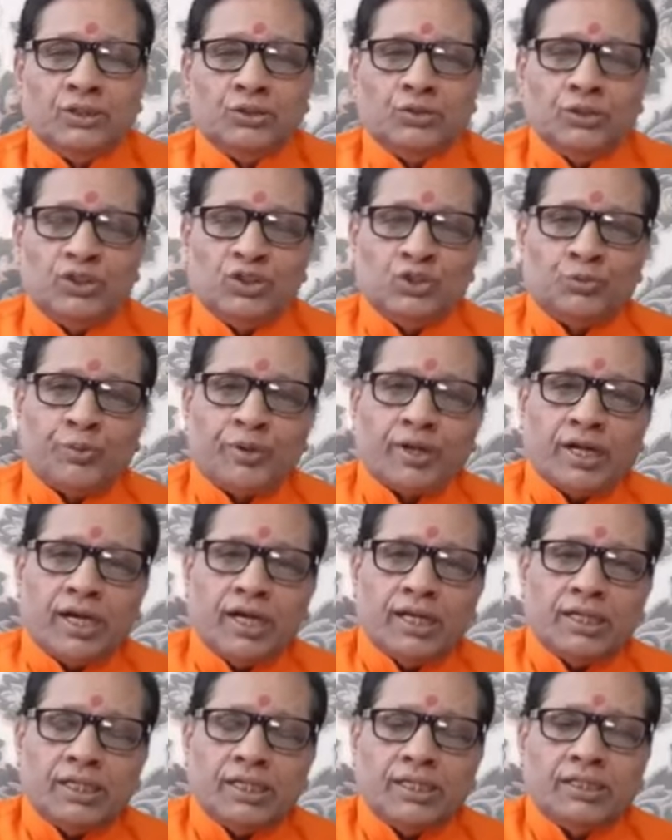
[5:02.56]
तो इस
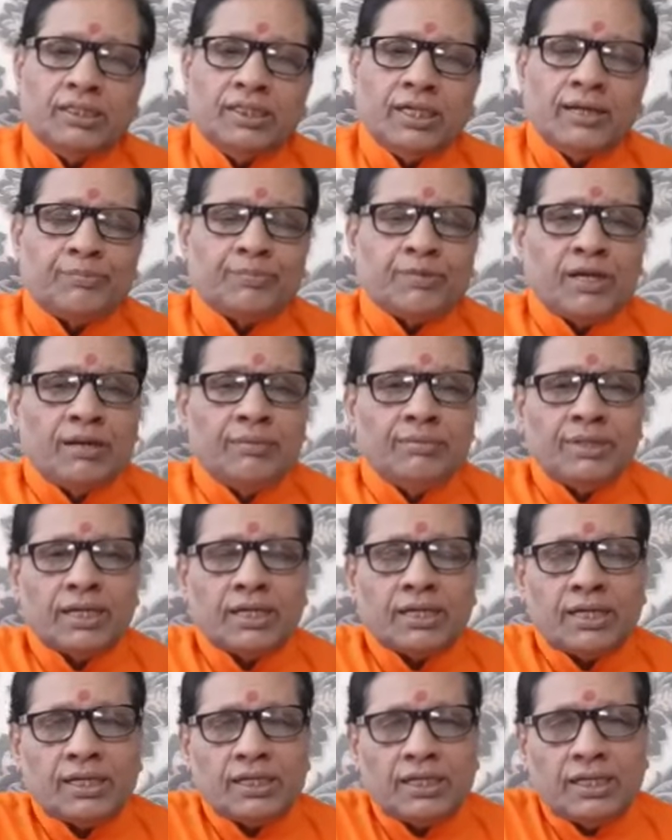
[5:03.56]
प्रकार की यदि आप कामना
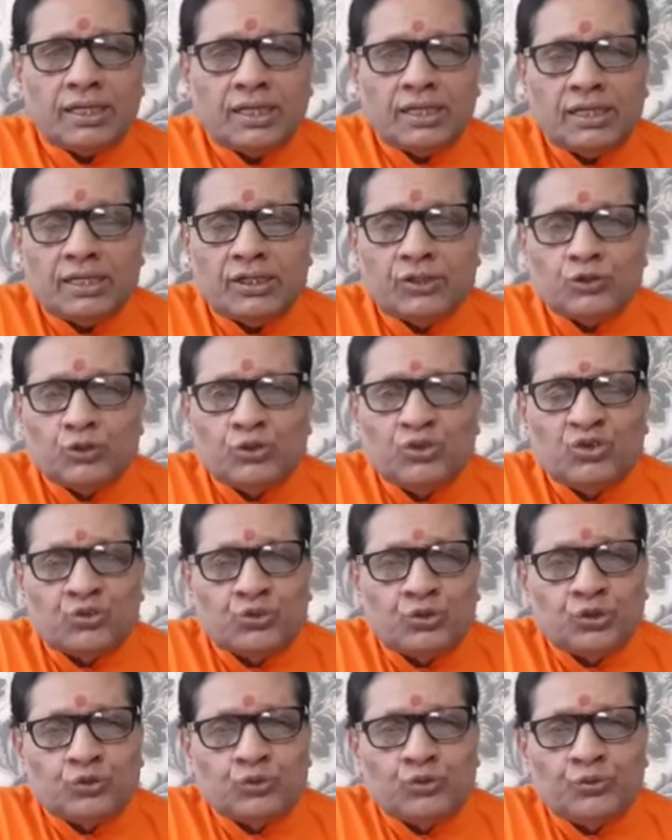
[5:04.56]
करके करेंगे तो
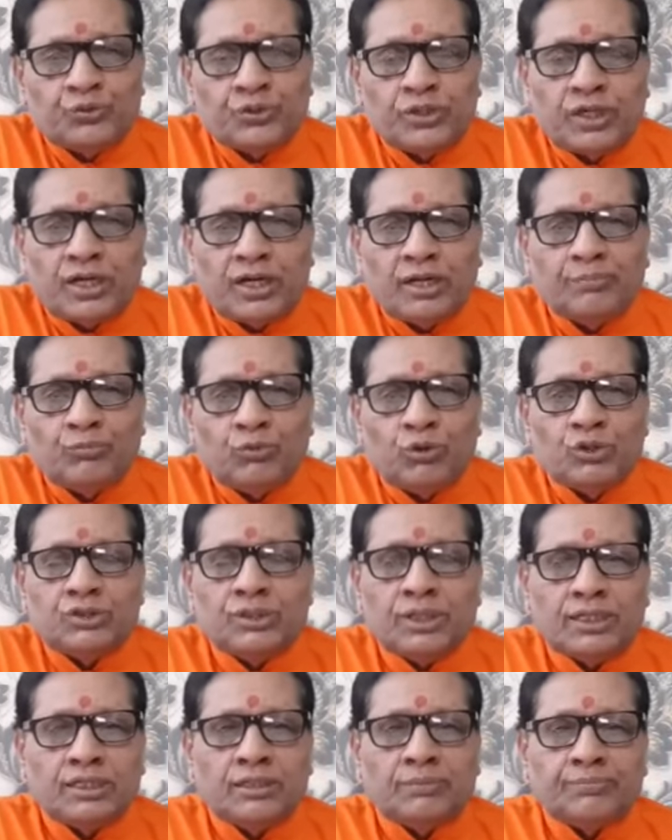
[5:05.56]
निश्चित रूप से आप बहुत
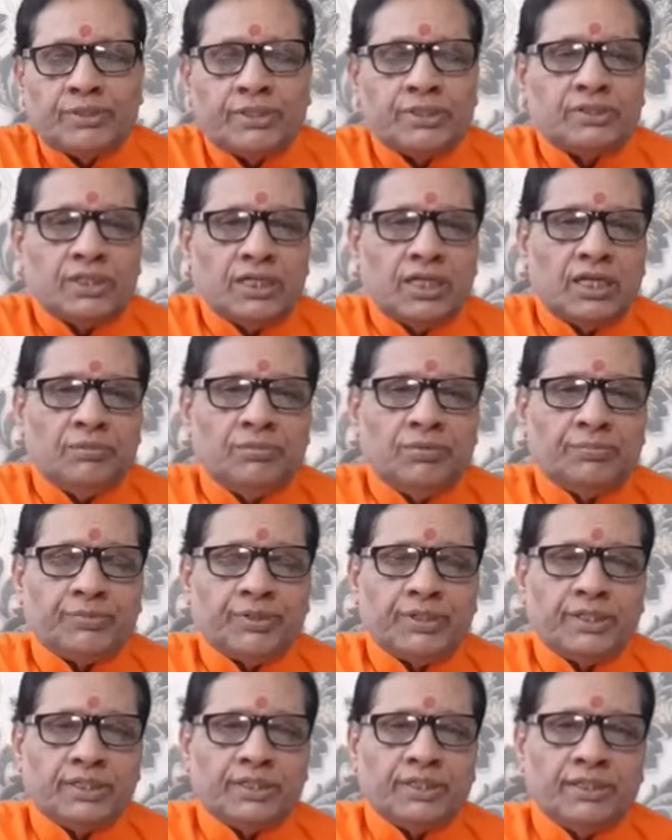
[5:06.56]
ज़्यादा परेशानी में
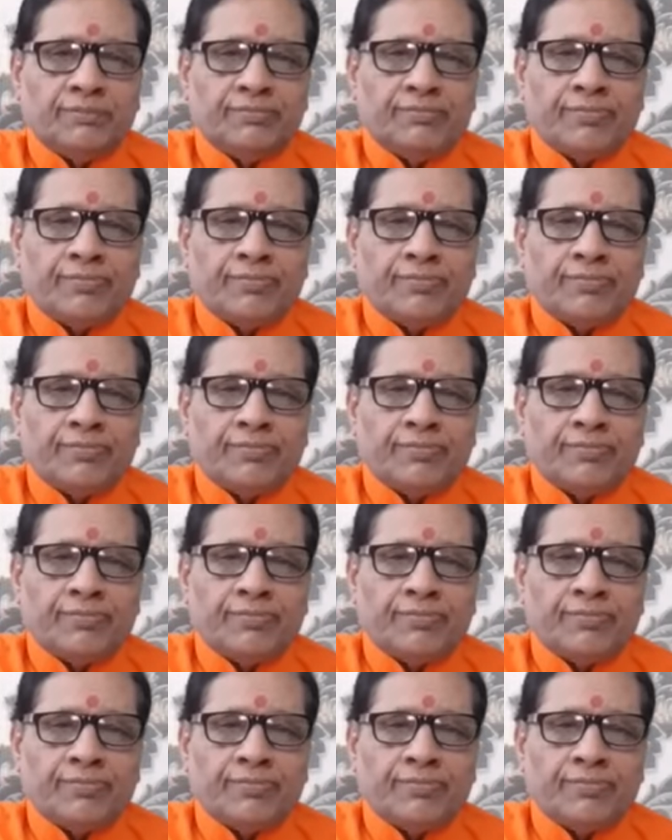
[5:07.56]
पड़ेंगे